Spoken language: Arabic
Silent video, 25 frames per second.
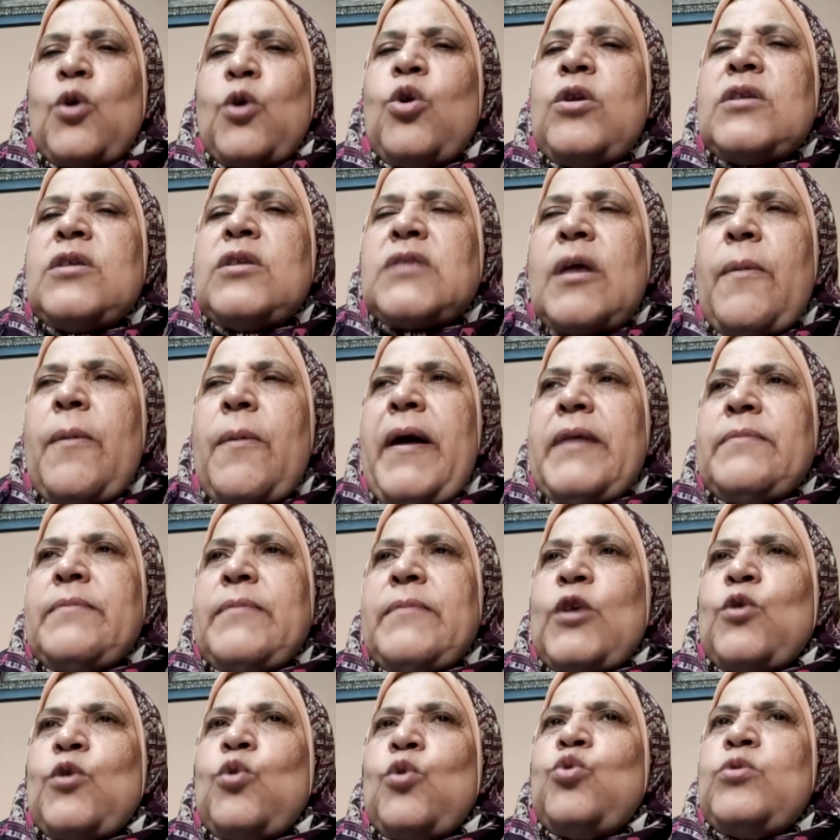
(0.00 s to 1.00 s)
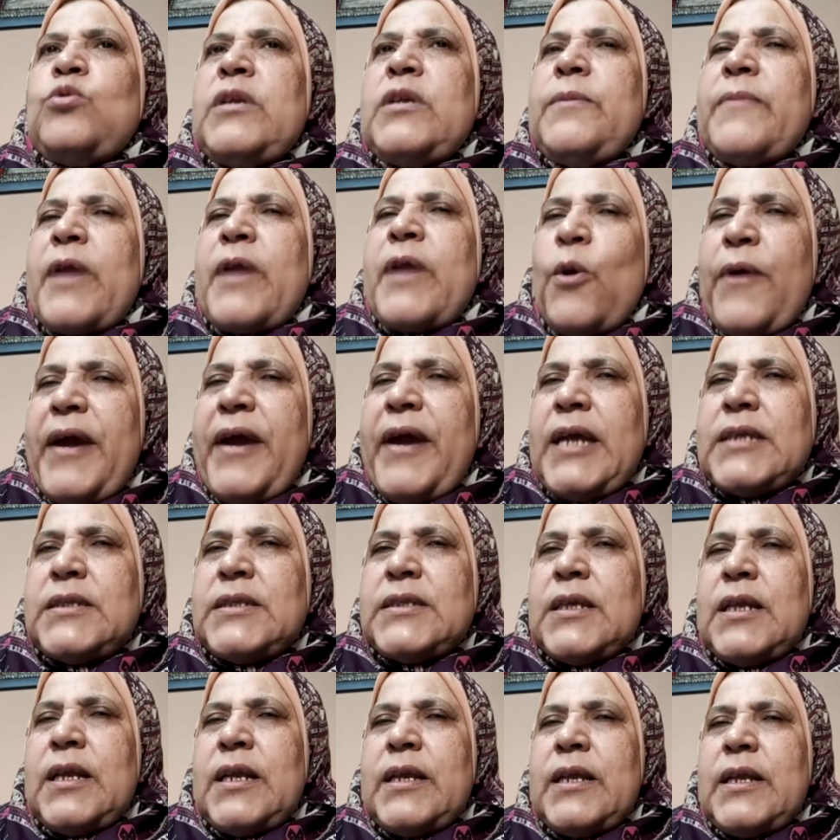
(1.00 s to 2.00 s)
هي كل طبعا ما يكون نمرة
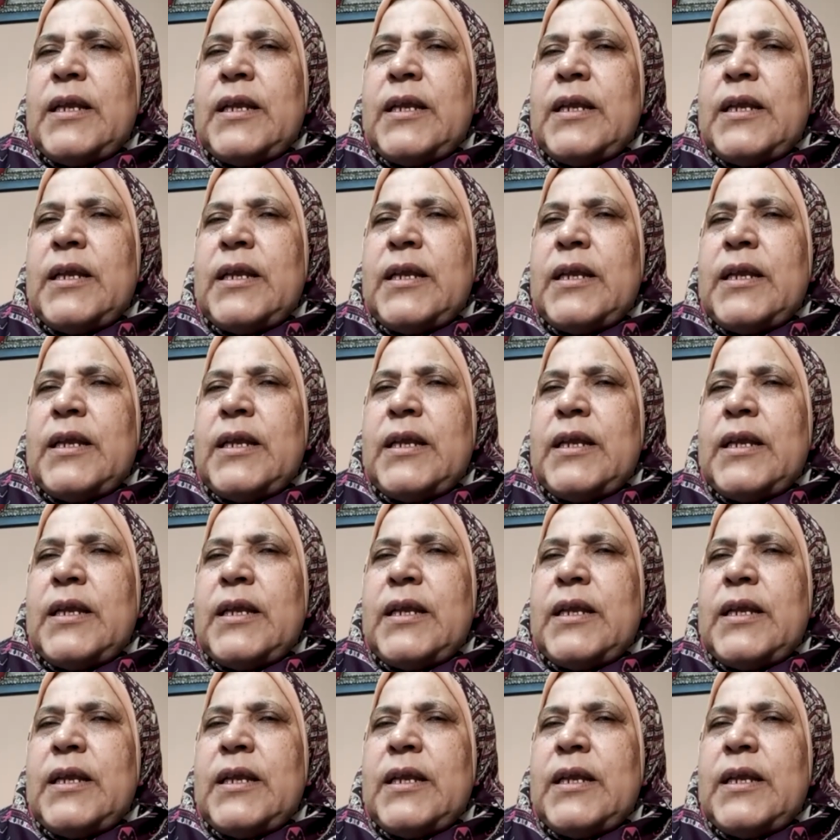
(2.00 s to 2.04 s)
واحد